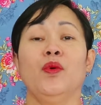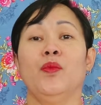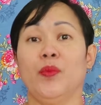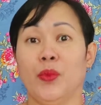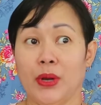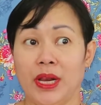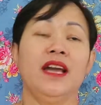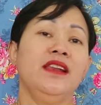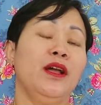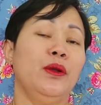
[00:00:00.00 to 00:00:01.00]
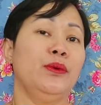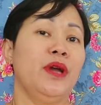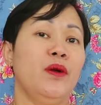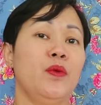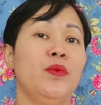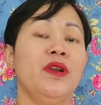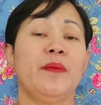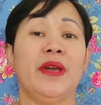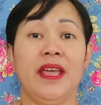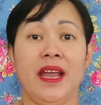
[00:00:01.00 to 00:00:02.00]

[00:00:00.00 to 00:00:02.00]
kumpul kan kalau udah kumpul namanya